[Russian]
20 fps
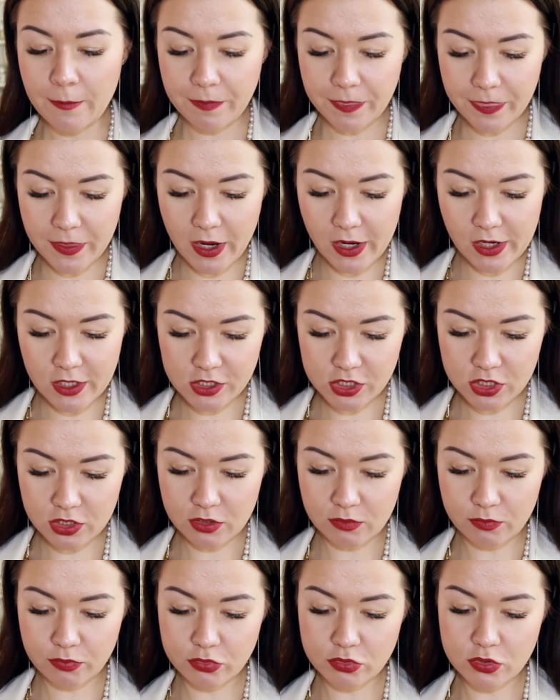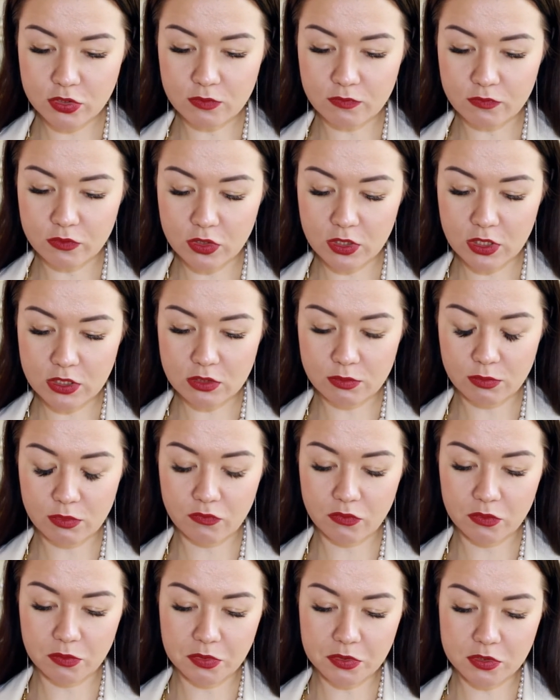Дальше, допустим, вот я себе
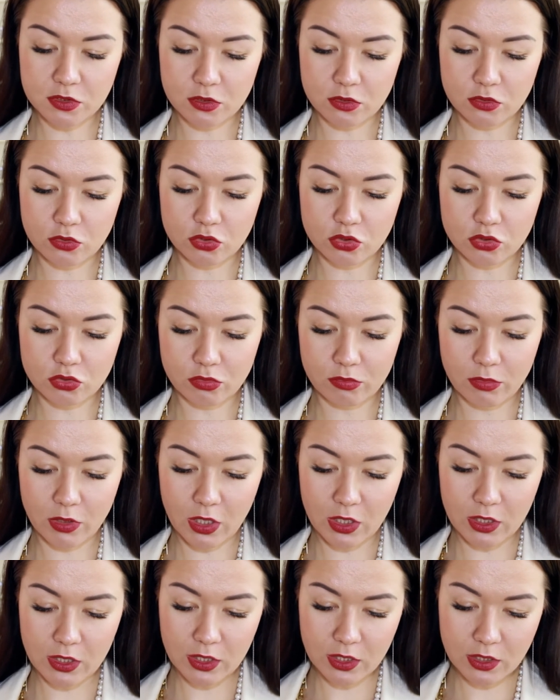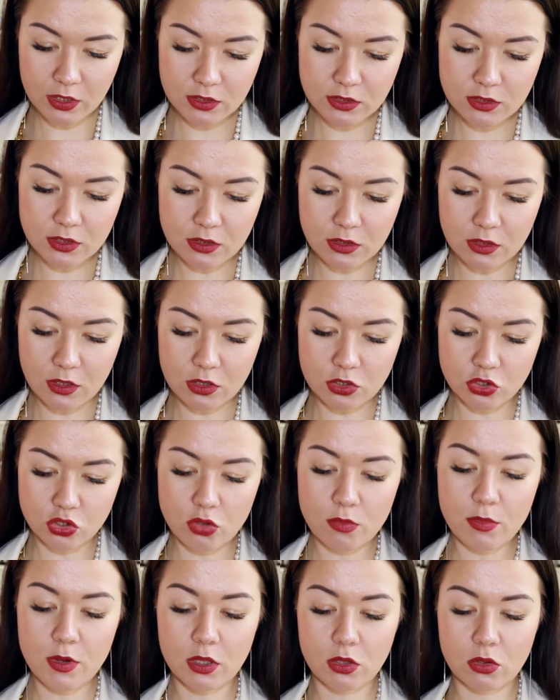выписала то, что у меня есть, это
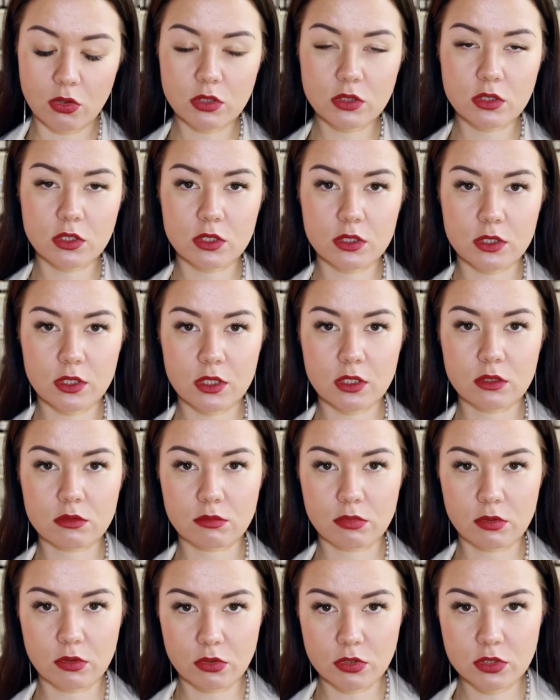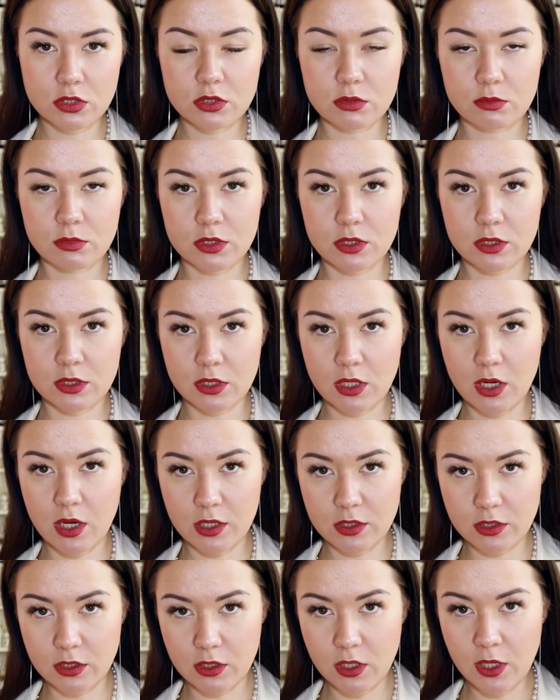Джо Малон, грамм нектарин Blossom and
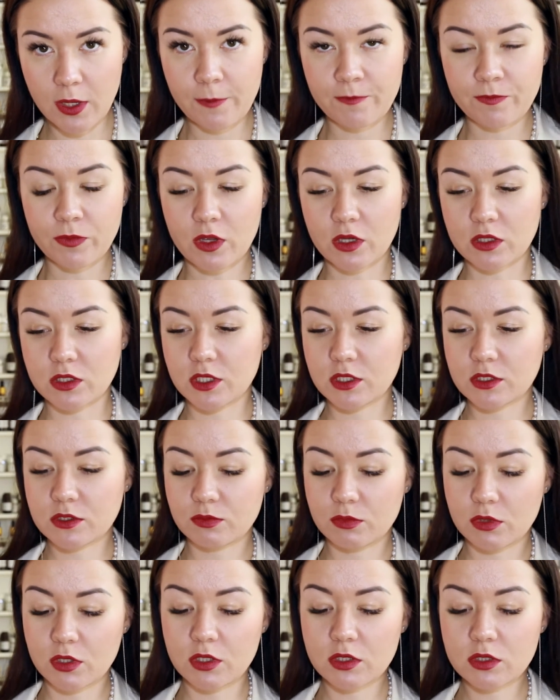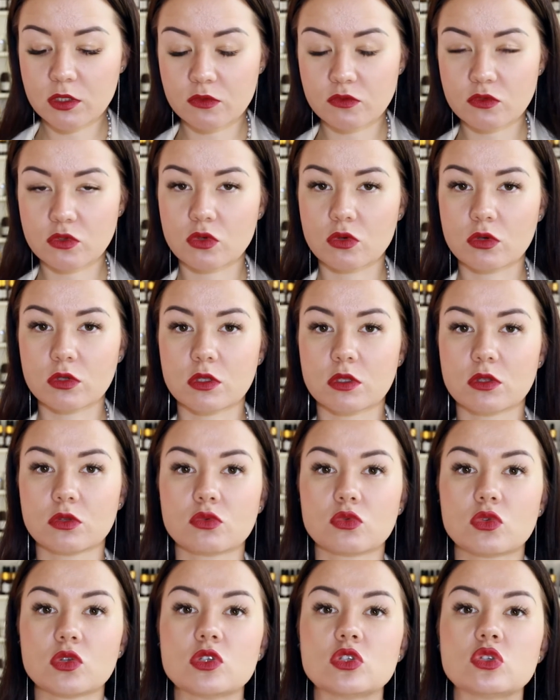Honey. А 10 мл стоит
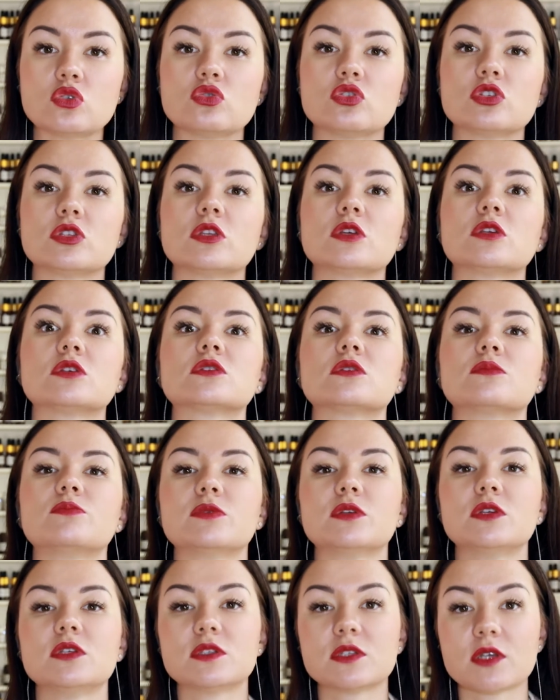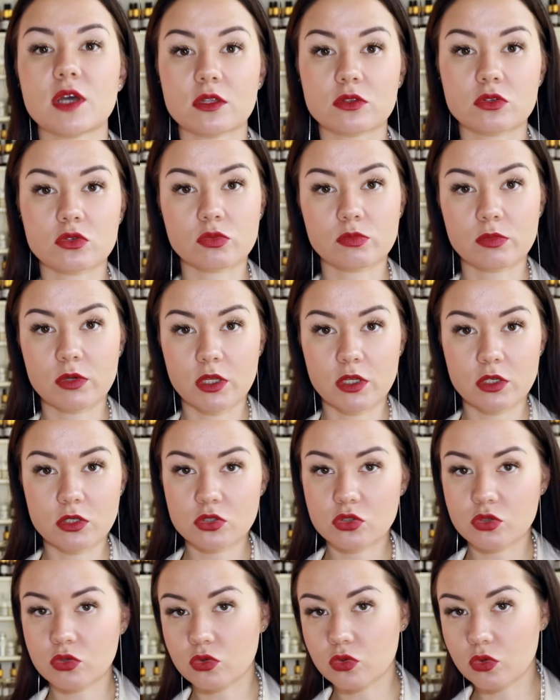1450 рублей,
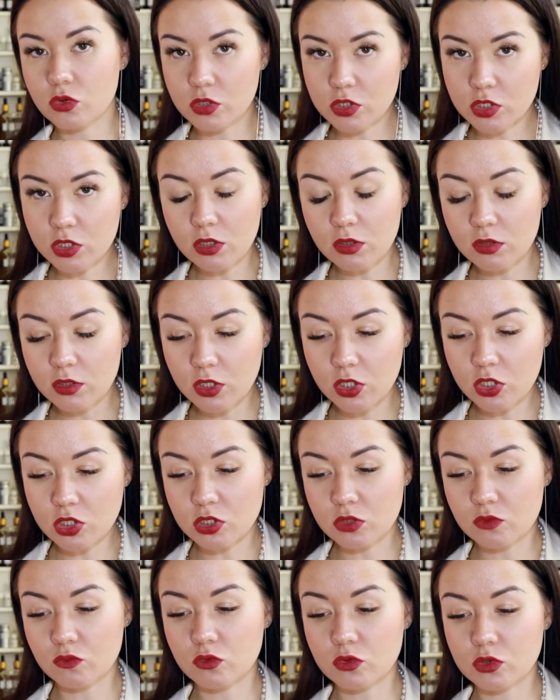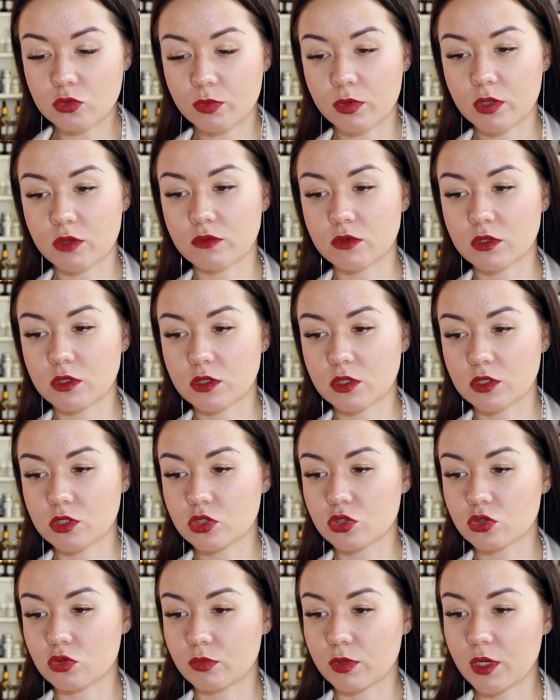что тоже ниже
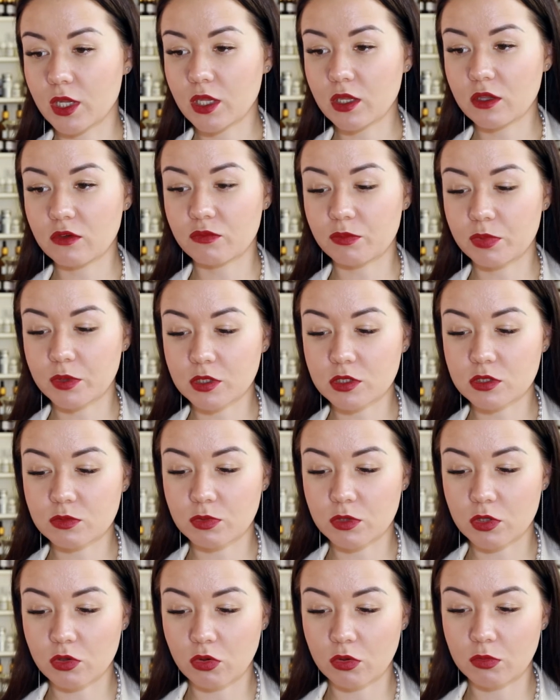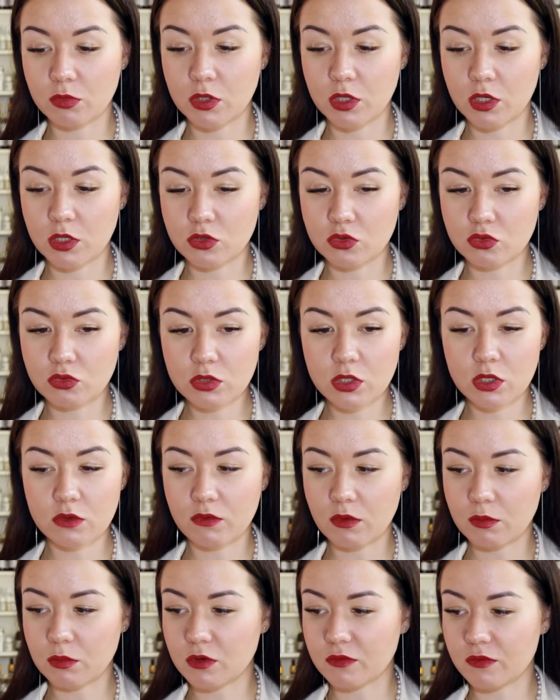2500 рублей. И, в принципе, такой миниатюрки
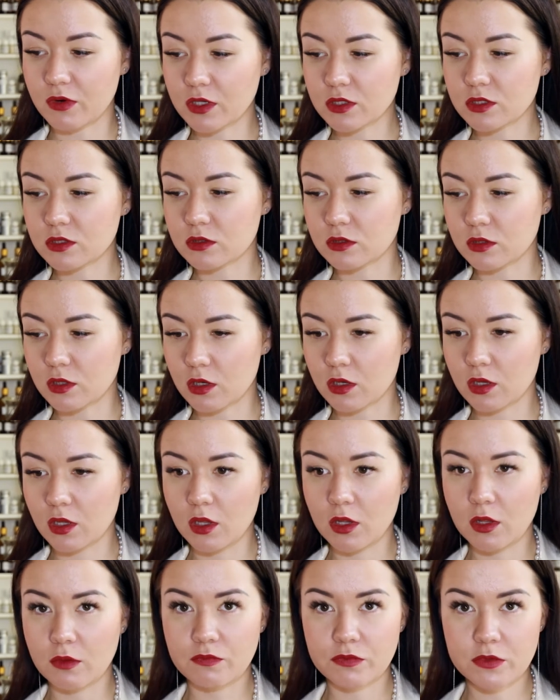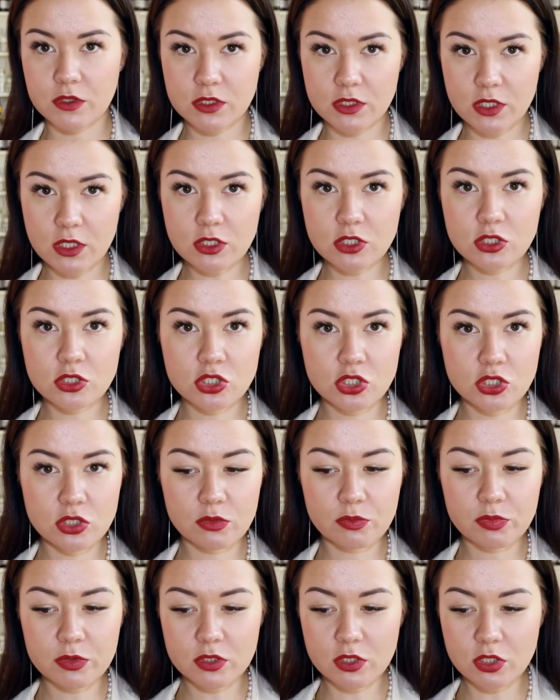вам хватит на
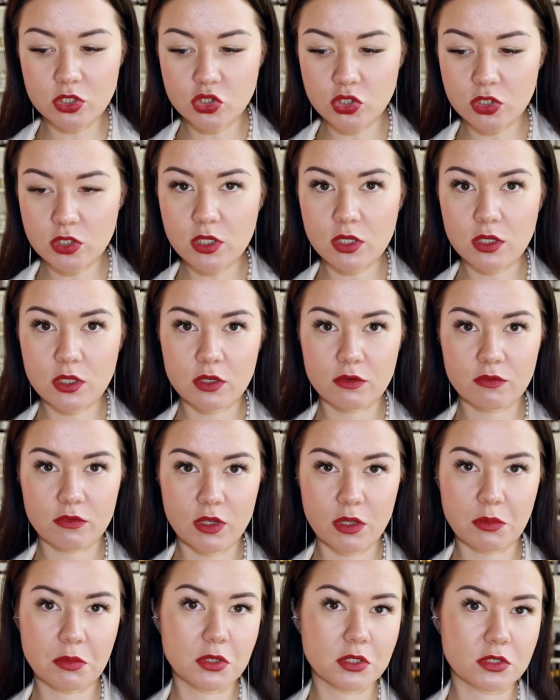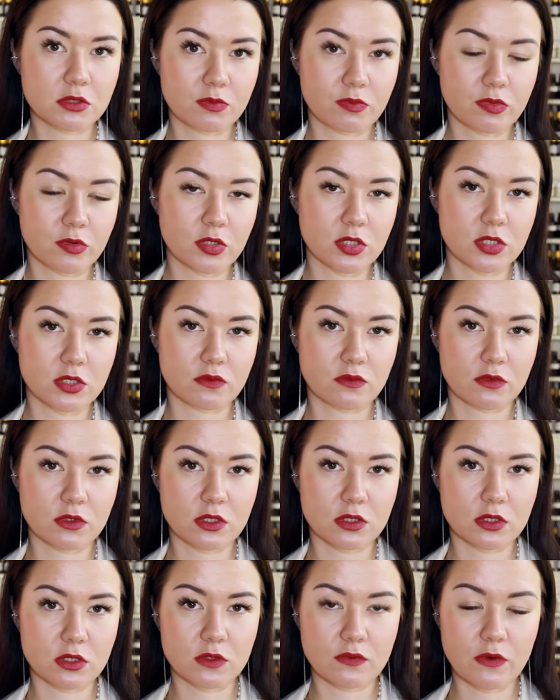достаточно продолжительное время
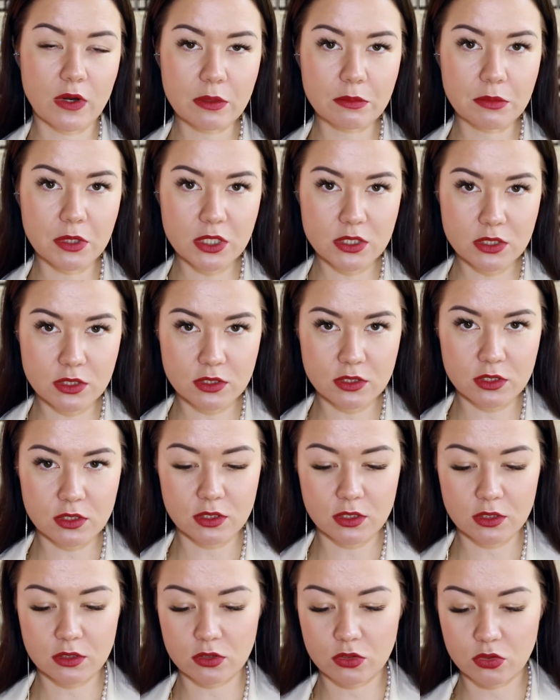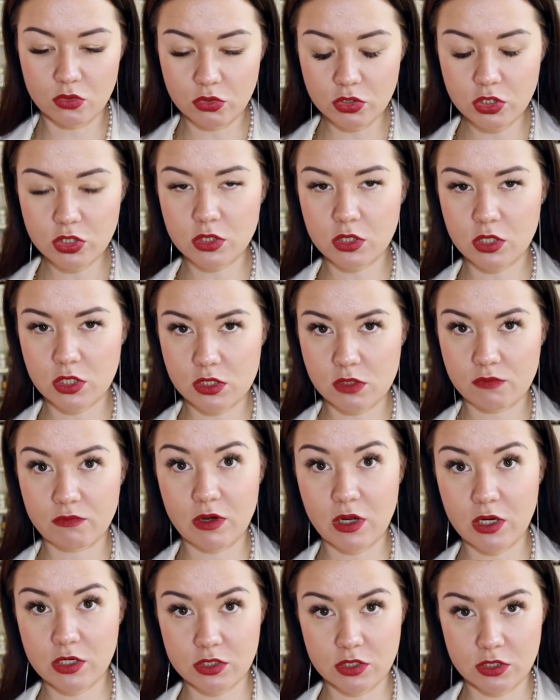использования. Это 2 месяца где-то точно, если вы
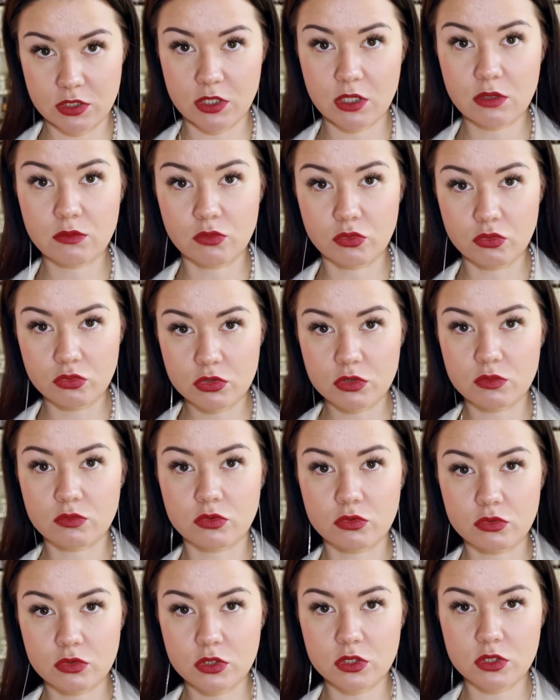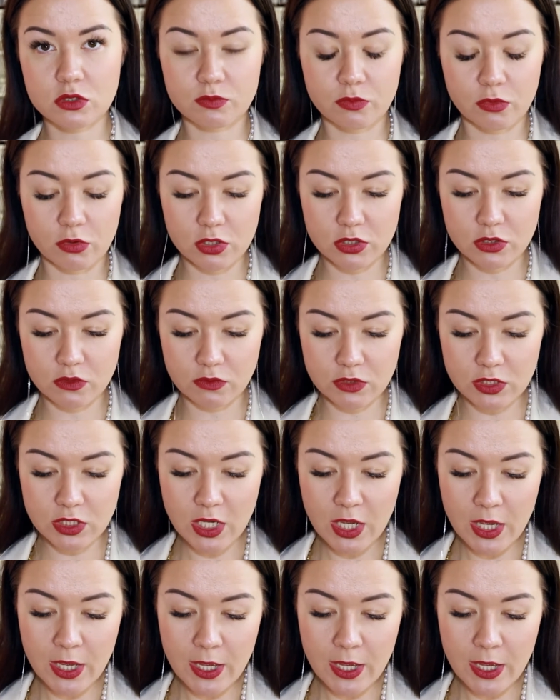каждый день будете, будете использовать.